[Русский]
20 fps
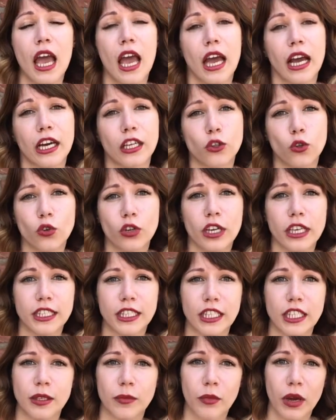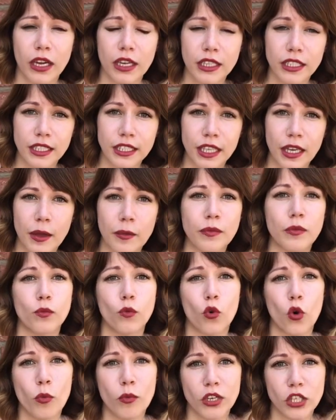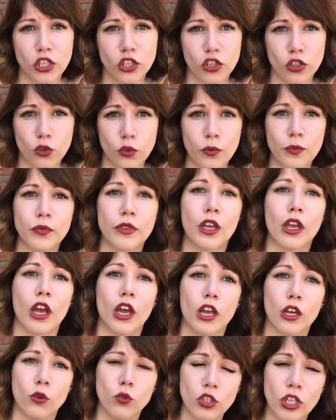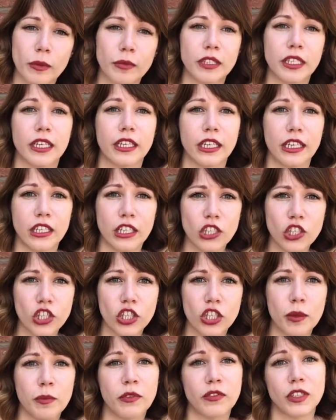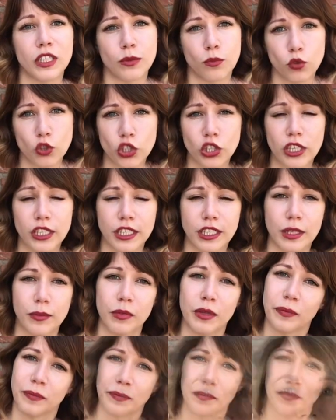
которая занимается помощью людям с ограниченными возможностями.